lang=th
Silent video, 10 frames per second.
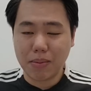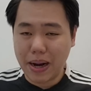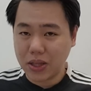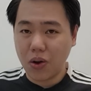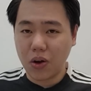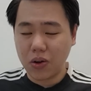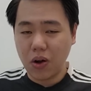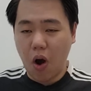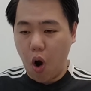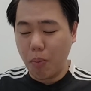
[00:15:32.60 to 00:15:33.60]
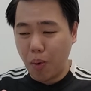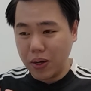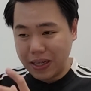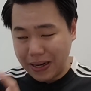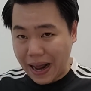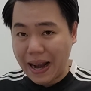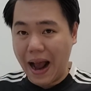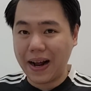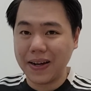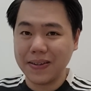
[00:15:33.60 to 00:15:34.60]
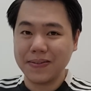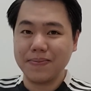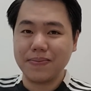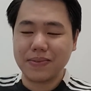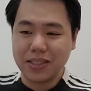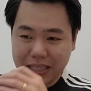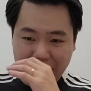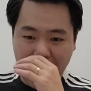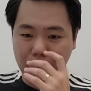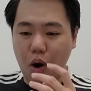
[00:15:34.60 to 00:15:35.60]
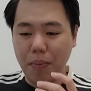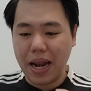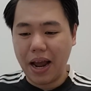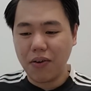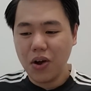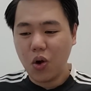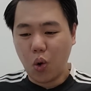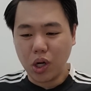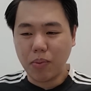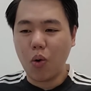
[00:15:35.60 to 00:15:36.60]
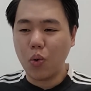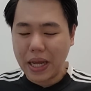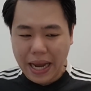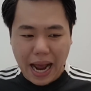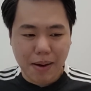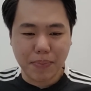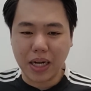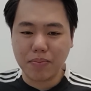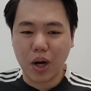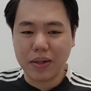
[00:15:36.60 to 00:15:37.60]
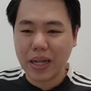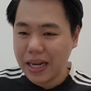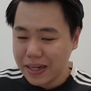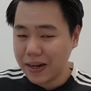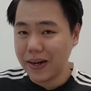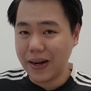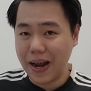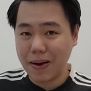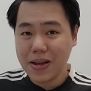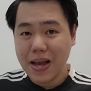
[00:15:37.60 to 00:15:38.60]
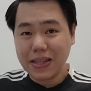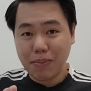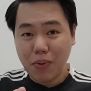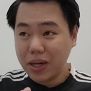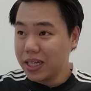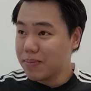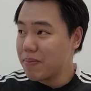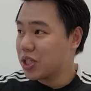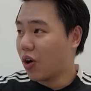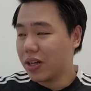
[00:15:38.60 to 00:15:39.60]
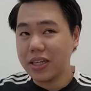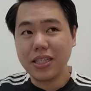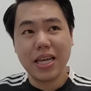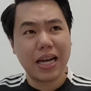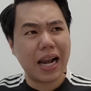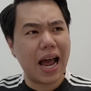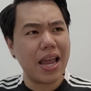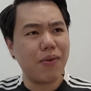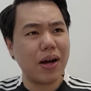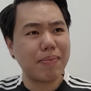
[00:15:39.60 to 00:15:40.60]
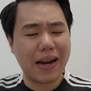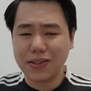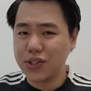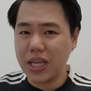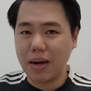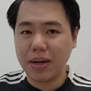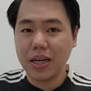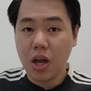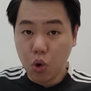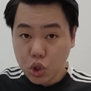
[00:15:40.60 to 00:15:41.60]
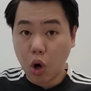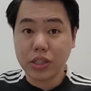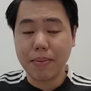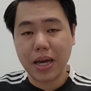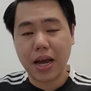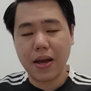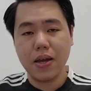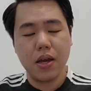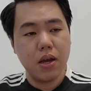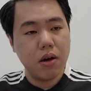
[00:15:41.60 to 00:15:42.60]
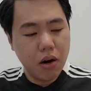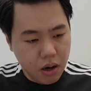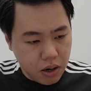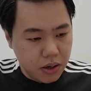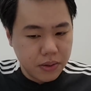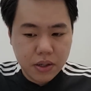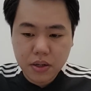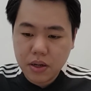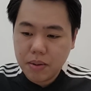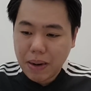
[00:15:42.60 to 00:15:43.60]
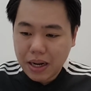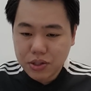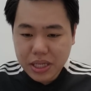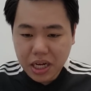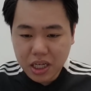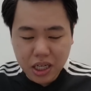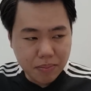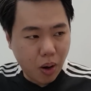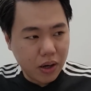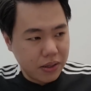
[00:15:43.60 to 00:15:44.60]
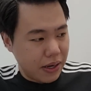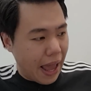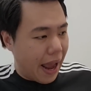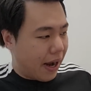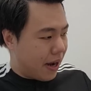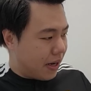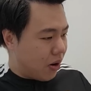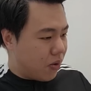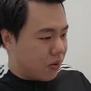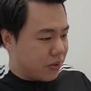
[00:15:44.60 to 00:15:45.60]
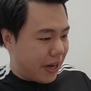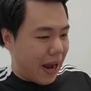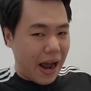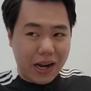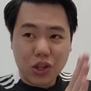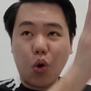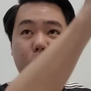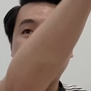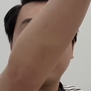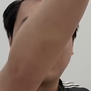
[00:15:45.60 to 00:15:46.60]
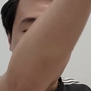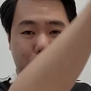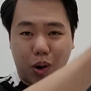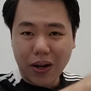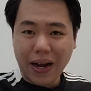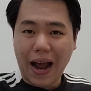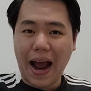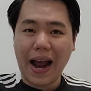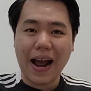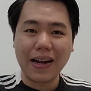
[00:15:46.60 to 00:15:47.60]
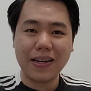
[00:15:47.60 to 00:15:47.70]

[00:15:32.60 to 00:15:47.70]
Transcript: ทำไมต้องออกบอลจากด้านหลัง ซึ่งเทนหักบอกไปแล้วคนก็บอกวู้เดคอาร์เปิดบอลเล่นเรื่องเลยนะครับแต่เมื่อคืนมันมีช็อตหนึ่งที่ใครวะมาเลเซียมั้งลูกชอเจ็ดนะฮะเออมาเลเซียคืนบอลแรงฮะแล้วเดคอาร์กระโดดจับบอลด้วยขาข้าง